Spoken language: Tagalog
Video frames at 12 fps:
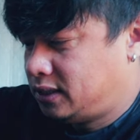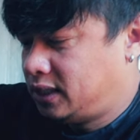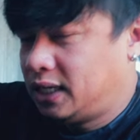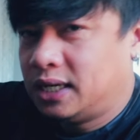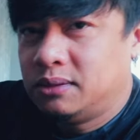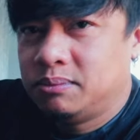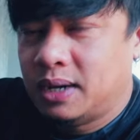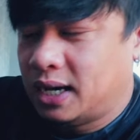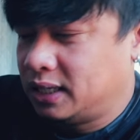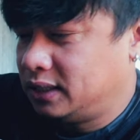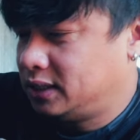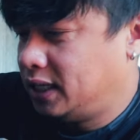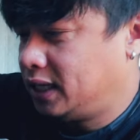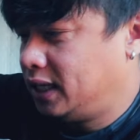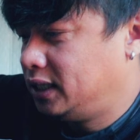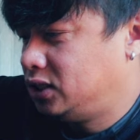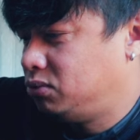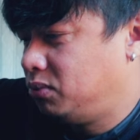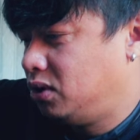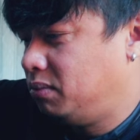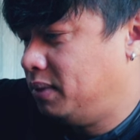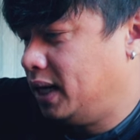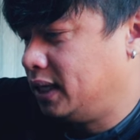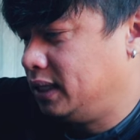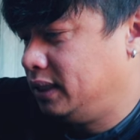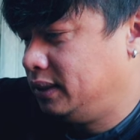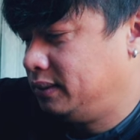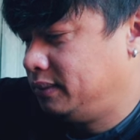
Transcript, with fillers: second bag, second small bag.